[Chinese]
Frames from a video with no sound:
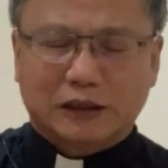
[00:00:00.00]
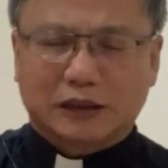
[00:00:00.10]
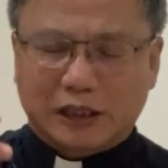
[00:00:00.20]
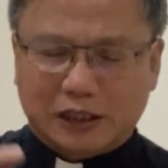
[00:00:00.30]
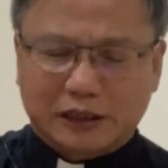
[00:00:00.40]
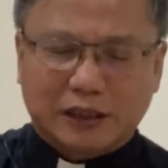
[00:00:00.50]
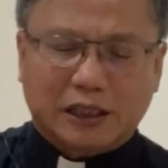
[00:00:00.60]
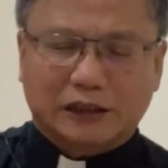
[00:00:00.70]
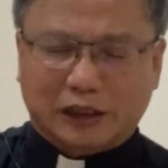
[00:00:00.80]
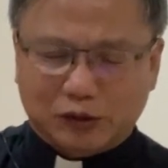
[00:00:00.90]
惊地
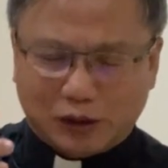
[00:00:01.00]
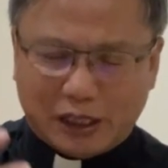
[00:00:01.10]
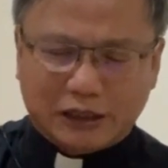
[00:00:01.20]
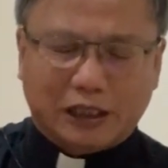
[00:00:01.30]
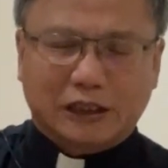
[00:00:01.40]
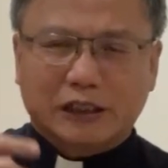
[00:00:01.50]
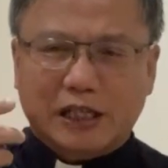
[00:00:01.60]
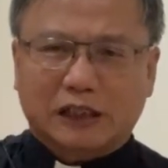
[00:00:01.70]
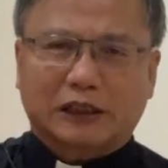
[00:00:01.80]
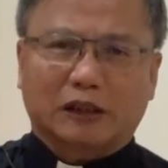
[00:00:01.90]
界，逐弱爱爱硬，
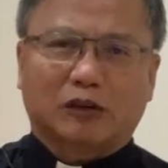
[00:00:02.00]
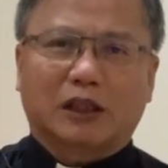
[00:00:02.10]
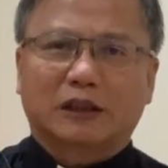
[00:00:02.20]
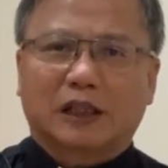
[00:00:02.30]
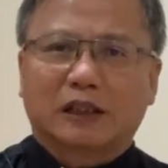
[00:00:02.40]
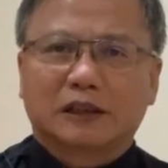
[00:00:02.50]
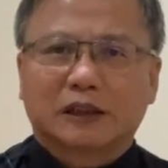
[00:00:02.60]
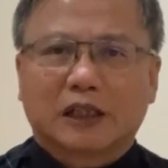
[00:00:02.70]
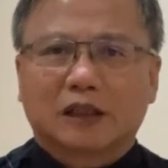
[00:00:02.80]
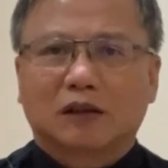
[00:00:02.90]
逐弱爱爱地
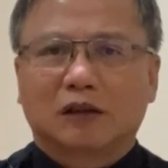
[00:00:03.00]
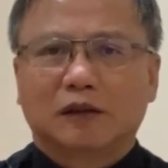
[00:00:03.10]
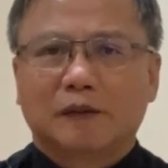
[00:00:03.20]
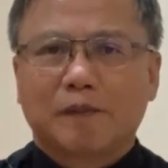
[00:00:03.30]
界吼，